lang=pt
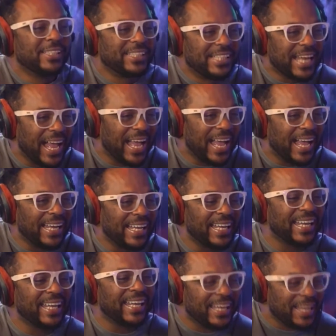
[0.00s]

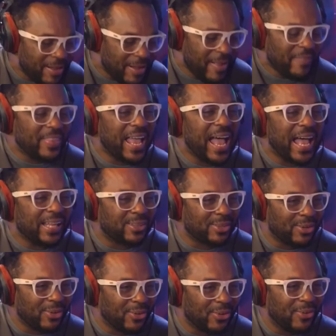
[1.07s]
Jane,
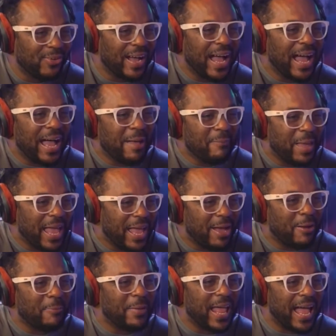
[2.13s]
tatua meu
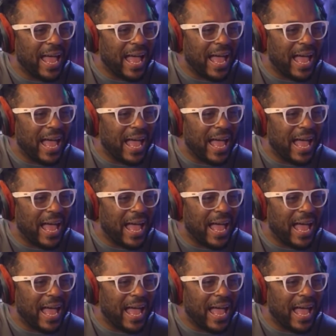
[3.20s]
Vamos lá,